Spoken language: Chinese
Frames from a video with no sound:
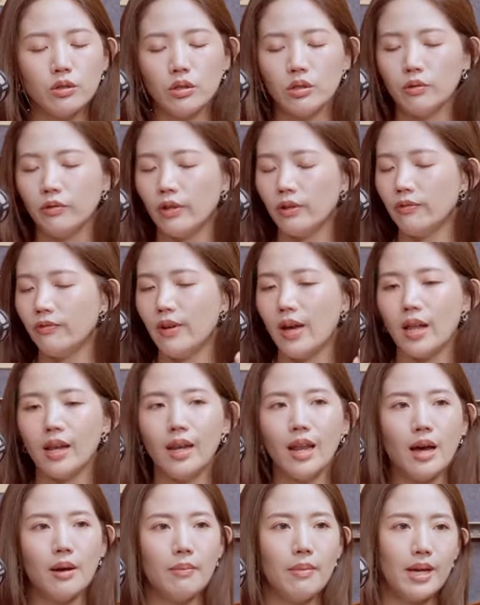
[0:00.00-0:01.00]
是会非常
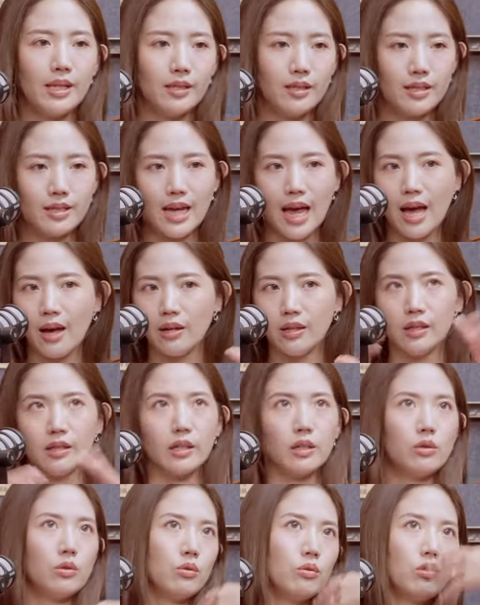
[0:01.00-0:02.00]
浪漫的扎了
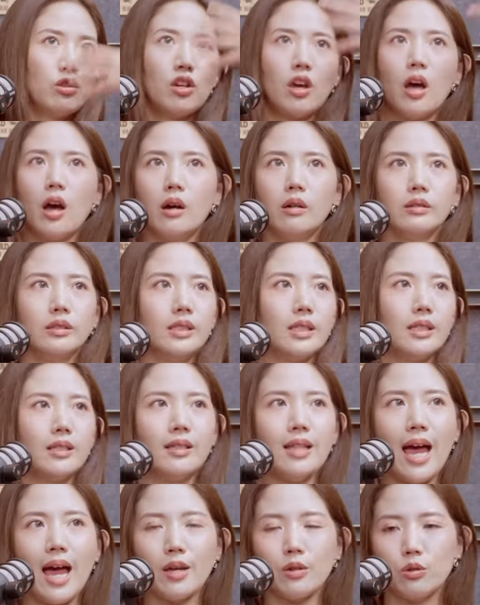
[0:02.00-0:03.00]
一束超级
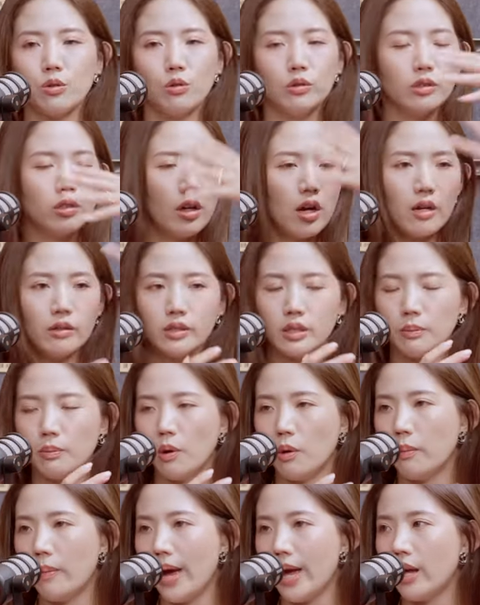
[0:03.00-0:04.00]
大束、超级
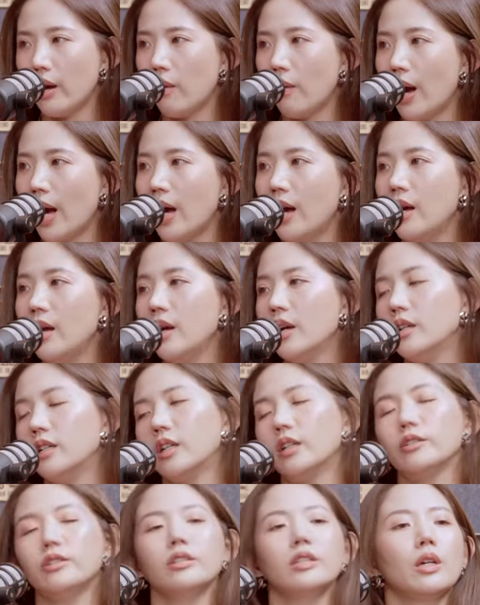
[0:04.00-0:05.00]
澎湃的花，
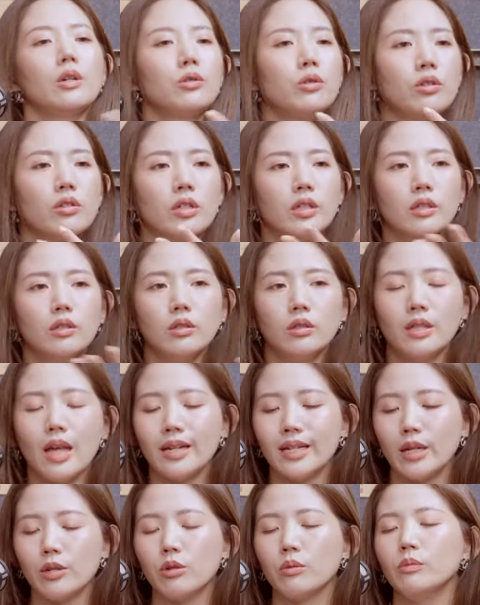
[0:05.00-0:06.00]
然后就叫学生
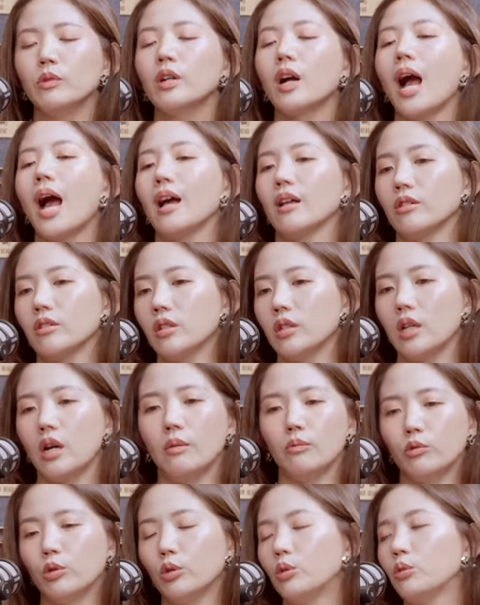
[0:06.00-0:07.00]
大家全部扛着，然后
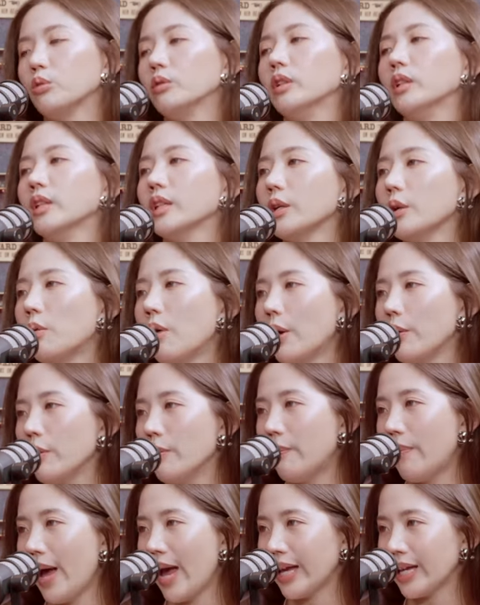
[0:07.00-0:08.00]
我们去杜乐丽花园
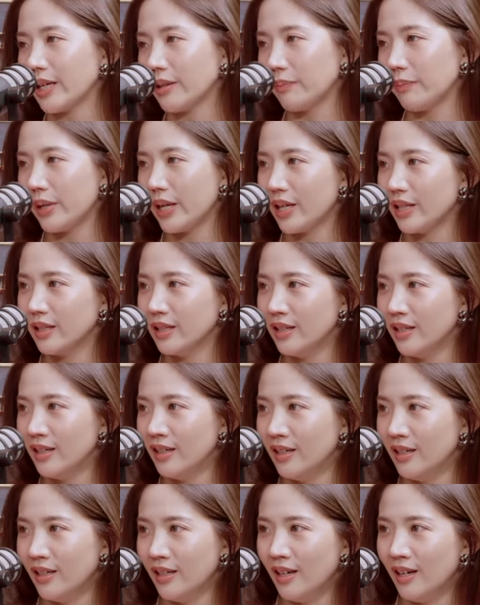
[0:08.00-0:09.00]
拍影片。
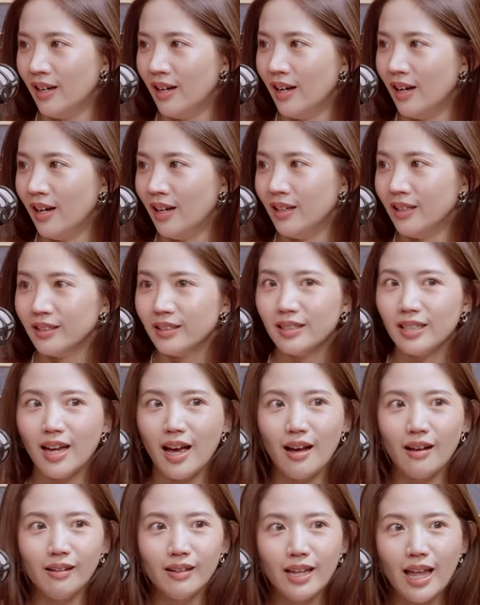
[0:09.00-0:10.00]
很浪漫，超
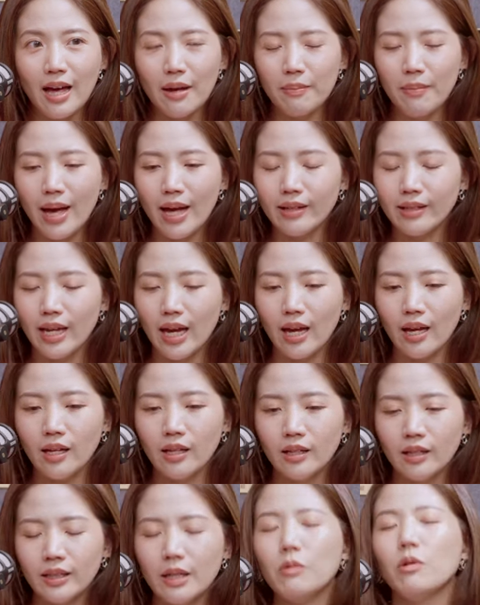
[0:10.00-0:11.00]
浪漫的。
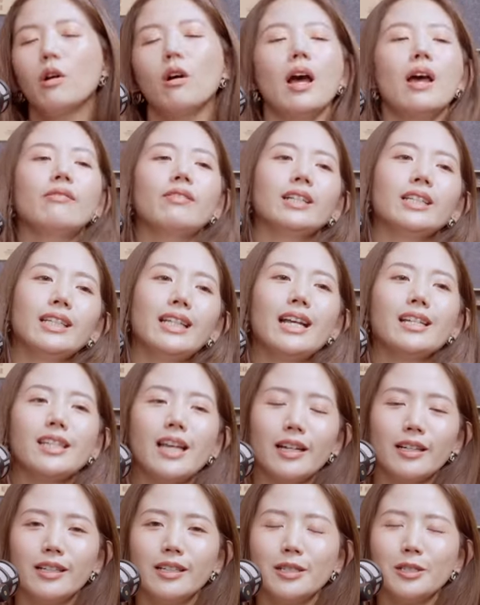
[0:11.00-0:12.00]
但我后来发现，他
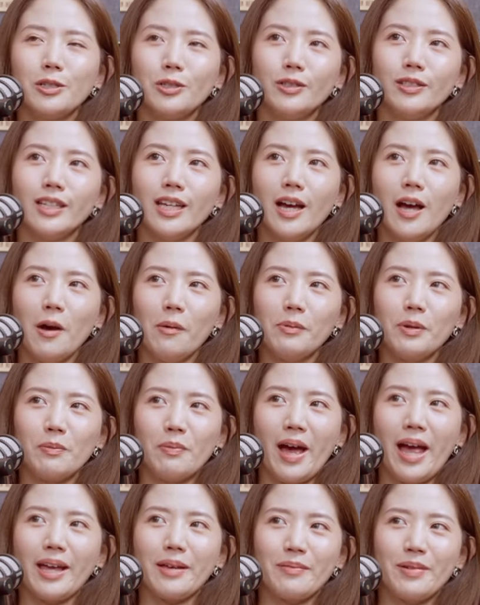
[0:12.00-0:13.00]
上课的时间好像比
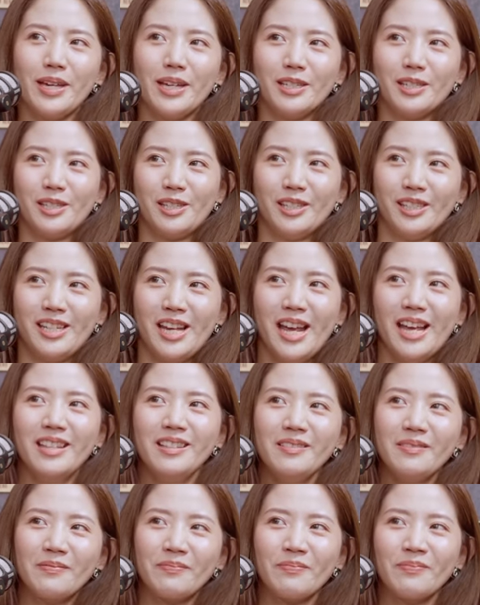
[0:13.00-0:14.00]
拍影片的时间，